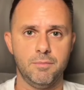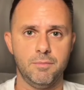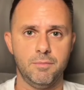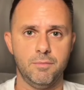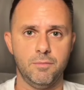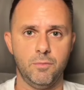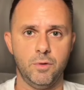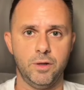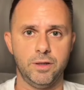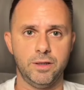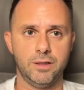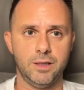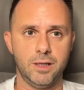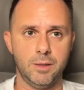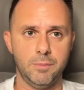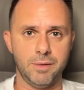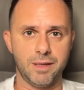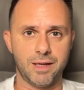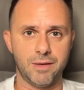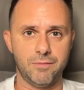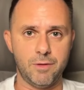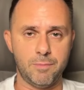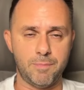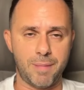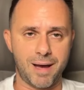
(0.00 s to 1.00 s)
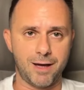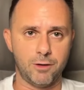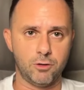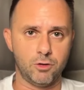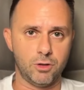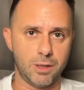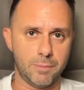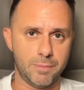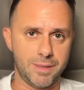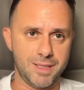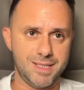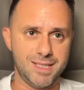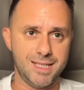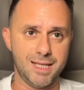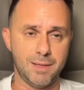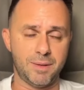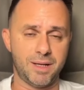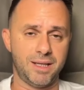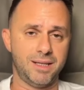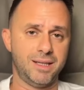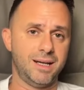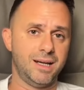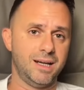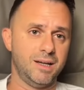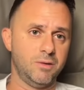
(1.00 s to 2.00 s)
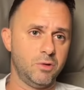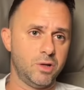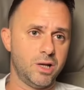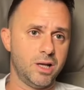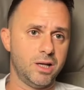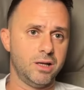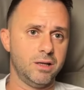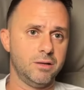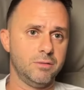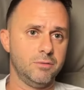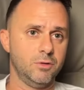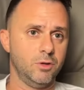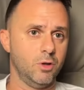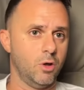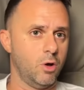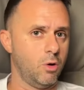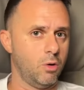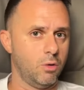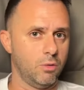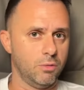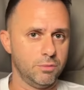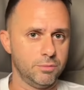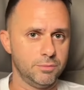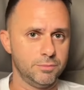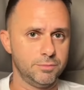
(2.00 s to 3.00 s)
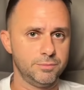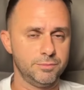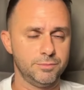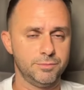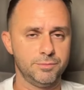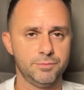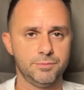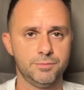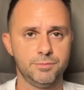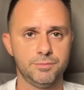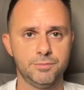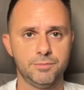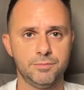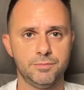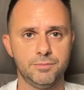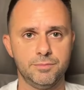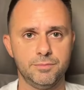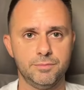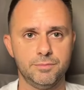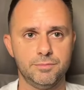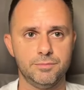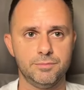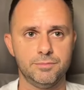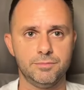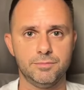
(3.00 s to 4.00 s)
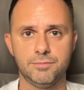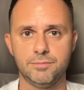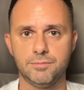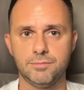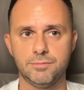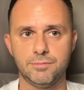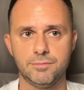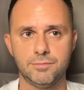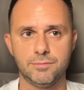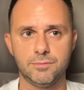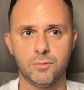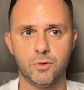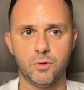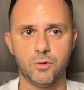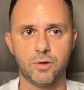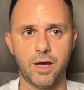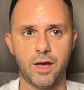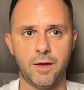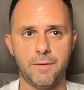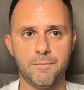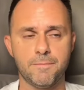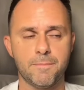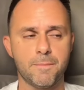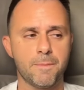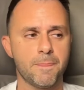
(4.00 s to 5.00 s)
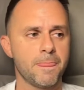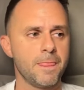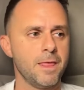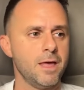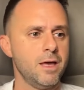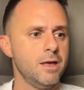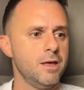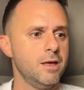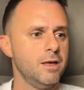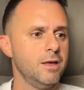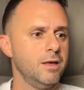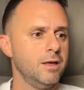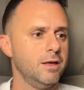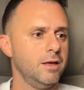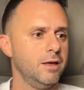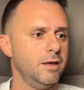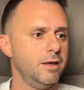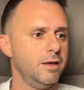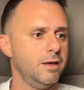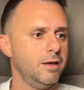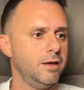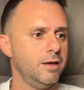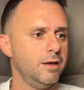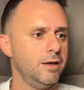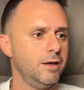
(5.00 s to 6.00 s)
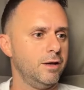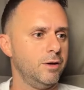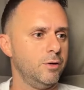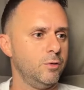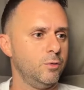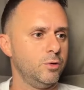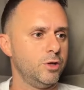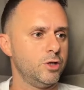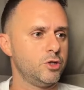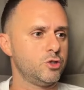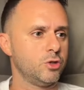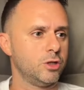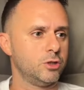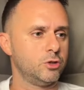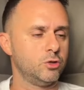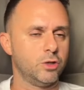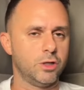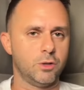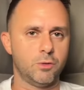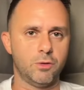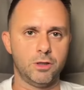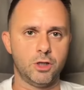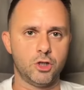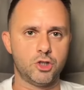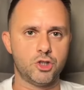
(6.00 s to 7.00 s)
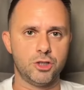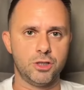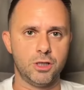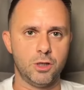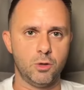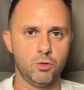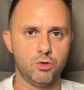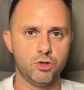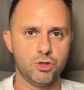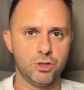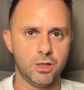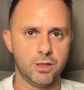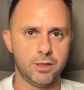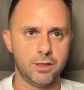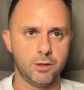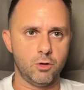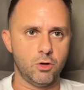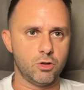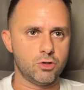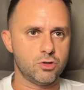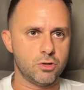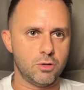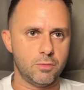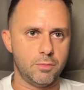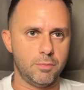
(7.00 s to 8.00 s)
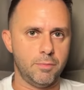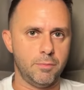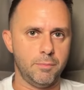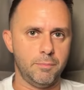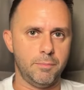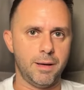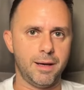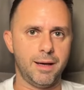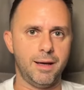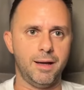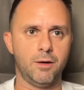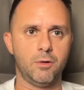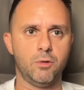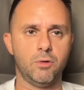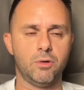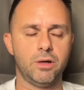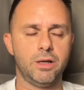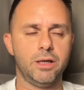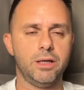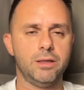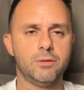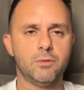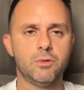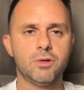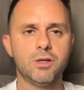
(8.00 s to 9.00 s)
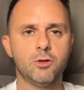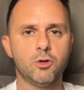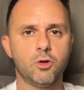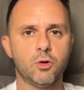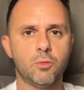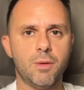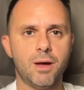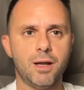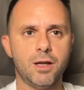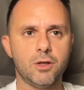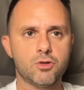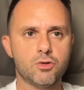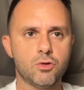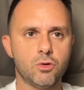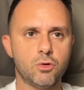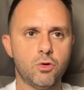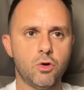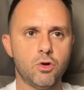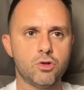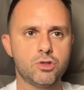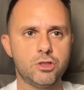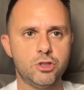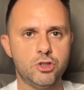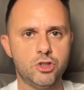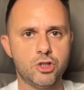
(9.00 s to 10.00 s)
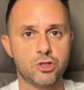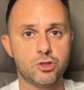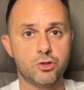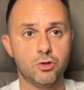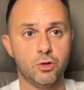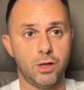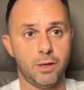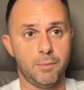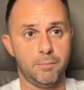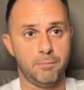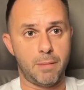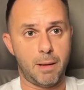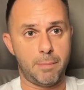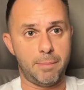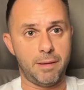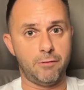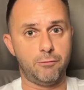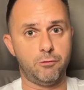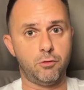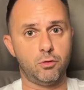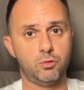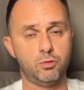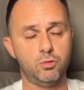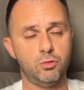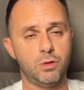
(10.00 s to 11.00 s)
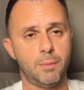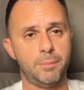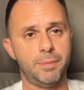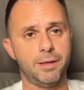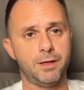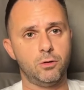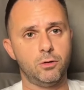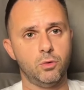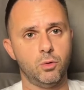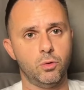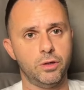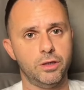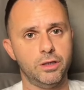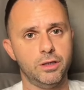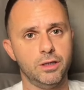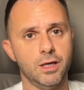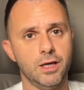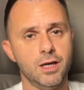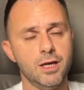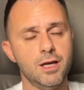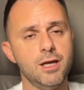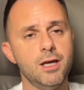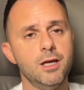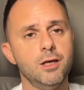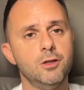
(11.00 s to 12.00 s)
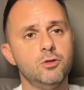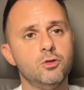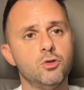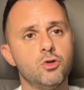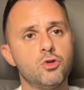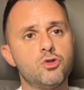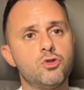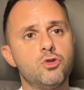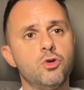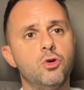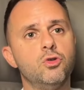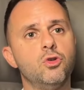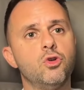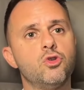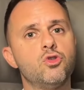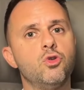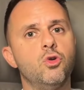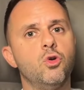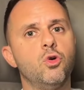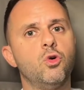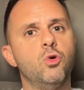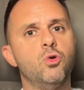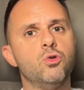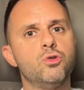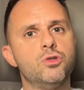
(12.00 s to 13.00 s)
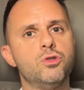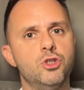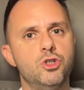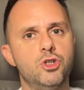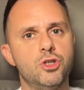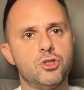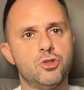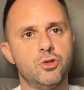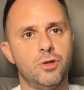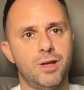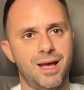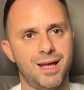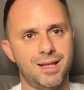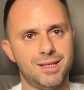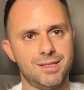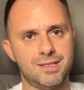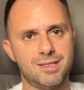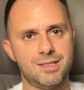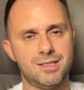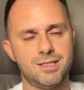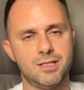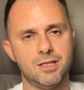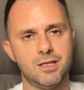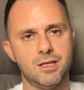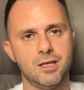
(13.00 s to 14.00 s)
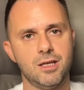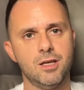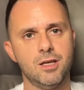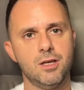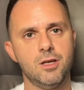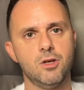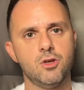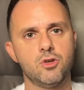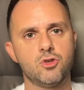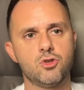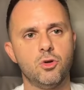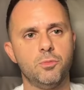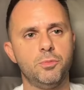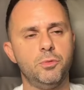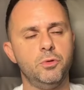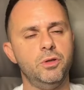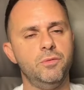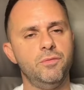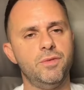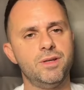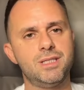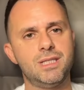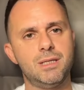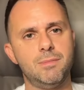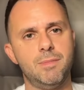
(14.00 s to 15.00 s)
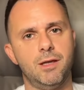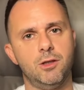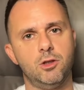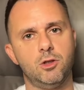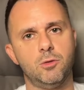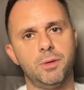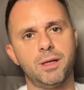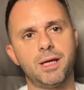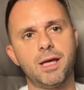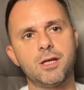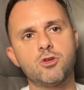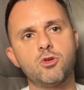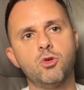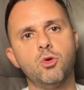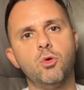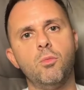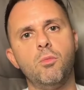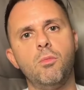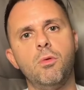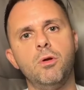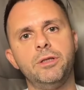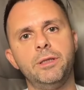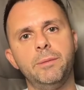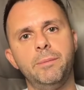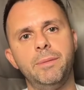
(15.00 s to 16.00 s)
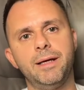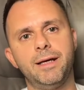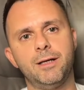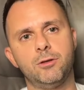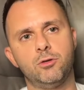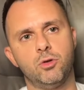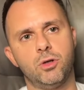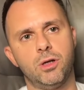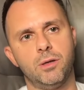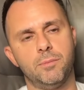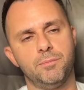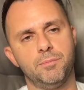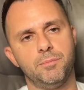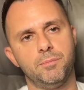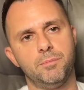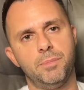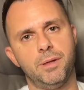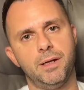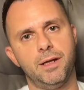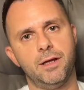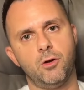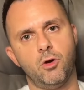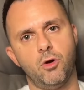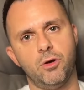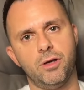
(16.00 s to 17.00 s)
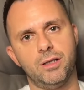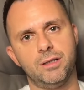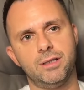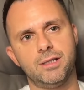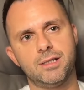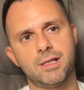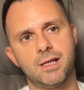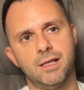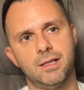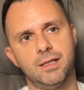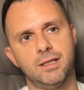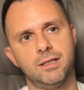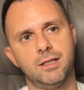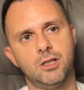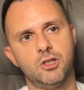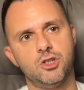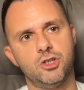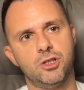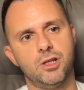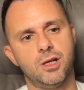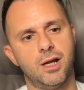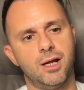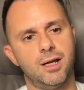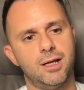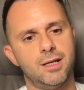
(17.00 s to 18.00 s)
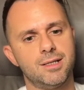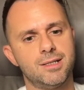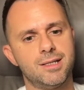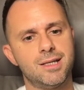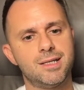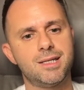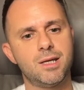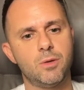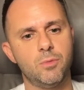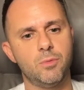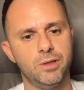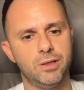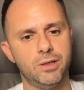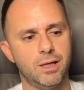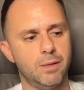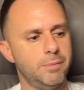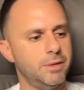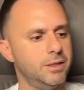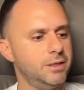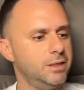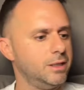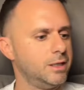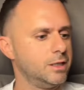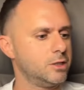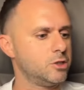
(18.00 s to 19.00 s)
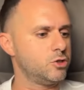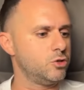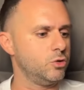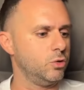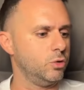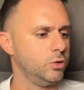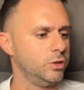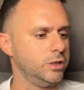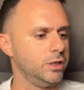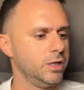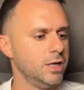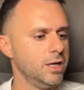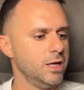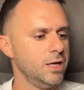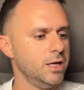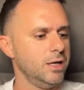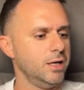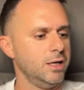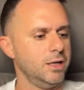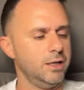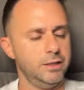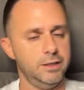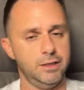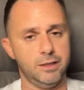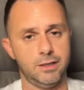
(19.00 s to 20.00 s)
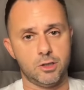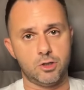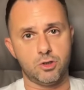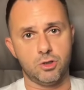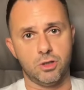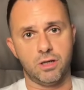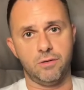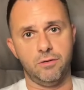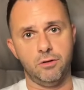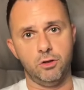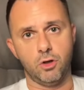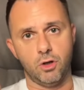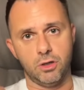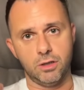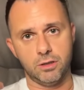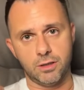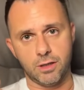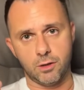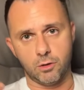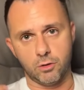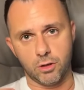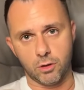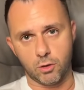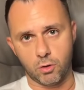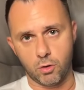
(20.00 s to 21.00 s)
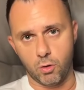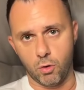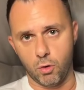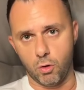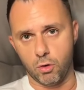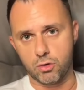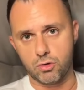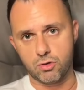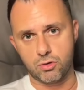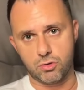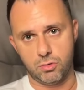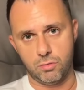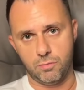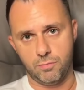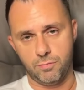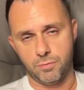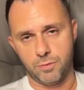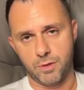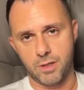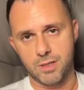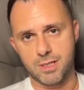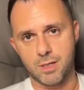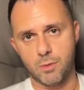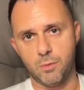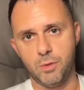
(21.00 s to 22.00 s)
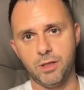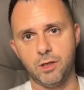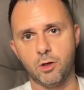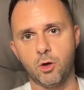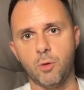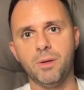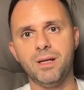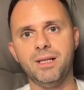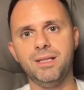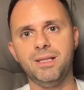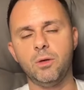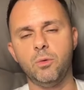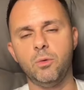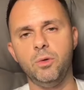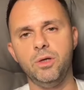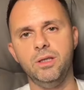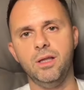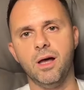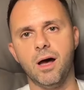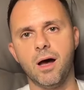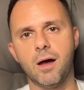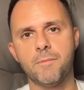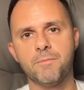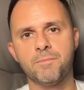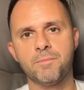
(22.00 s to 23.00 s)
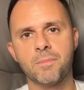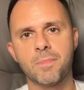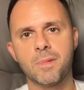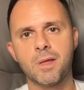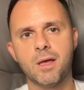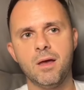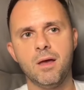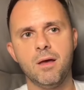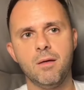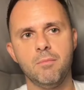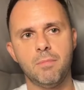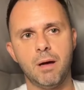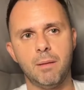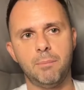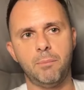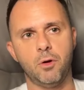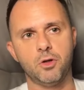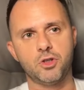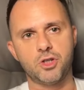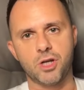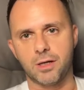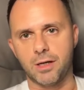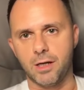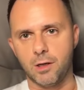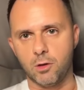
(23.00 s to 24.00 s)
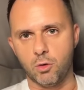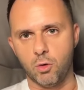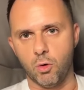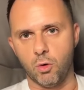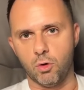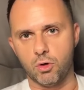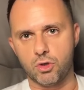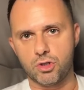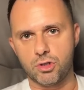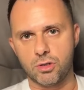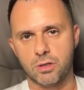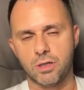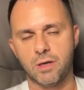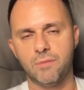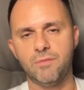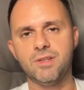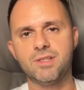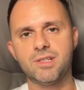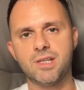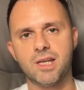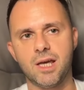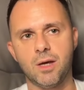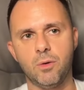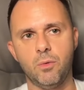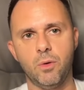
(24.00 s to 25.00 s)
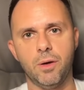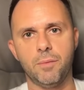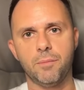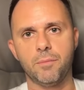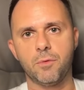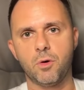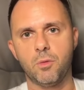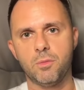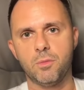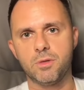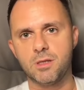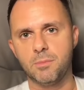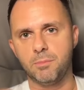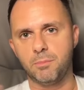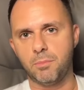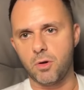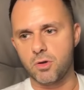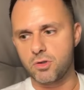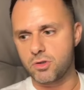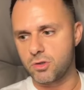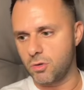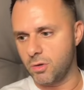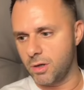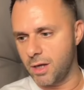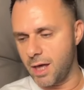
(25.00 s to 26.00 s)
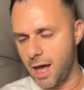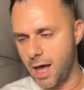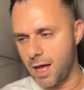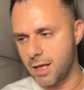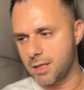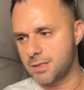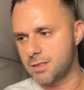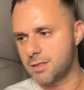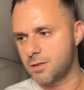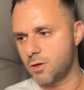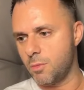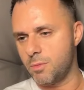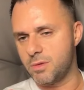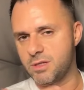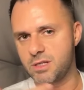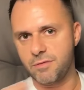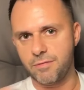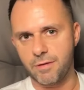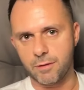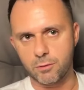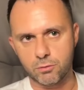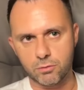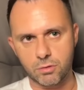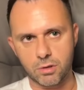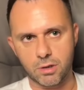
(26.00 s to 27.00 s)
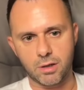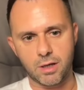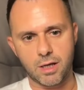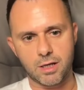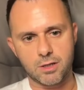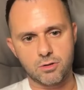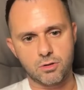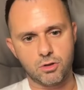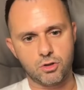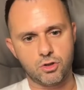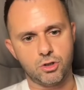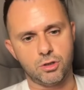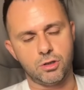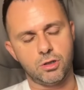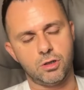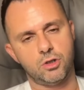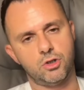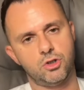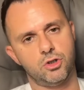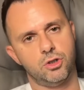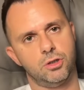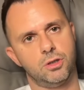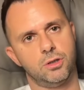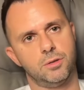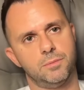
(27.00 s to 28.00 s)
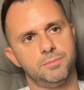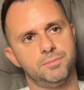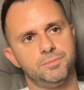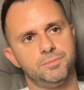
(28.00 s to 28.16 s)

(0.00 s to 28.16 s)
Volete dirmi che vi pagano la benzina per andare a lavorare? No. Ok? Eh, un ristoratore quando accende le luci del negozio paga la corrente, quello è normale, sono costi di gestione, ma per fortuna per noi non sono solo costi di gestione, anzi, sono più un investimento perché sono un moltiplicatore per le royalties che andrete a generare. Se seguite le mie indicazioni, indicazioni che vi do all'interno del corso, che seguite come linee guida, ma poi c'è anche il coach che vi segue, come si impostano le ads, come si fa tutto il resto, eccetera, eccetera.